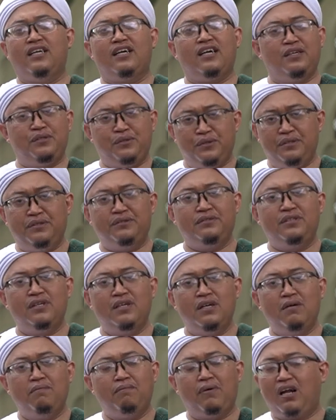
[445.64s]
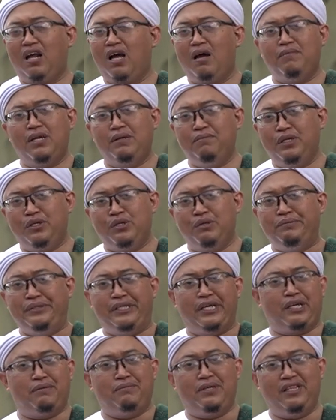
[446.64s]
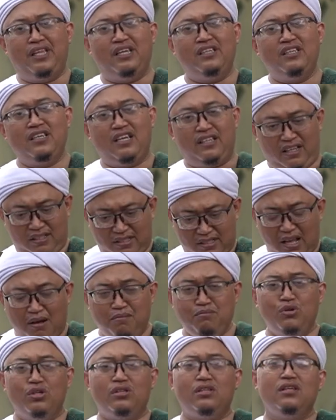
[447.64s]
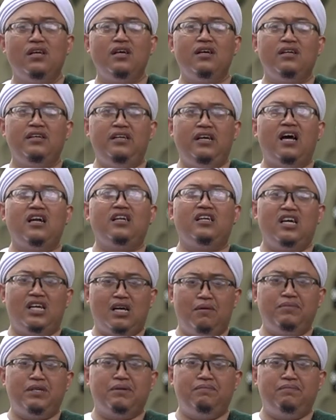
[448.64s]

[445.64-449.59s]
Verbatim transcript: yang agung. Marhaban bikum ya Ramadan. Kita sambut dengan gegap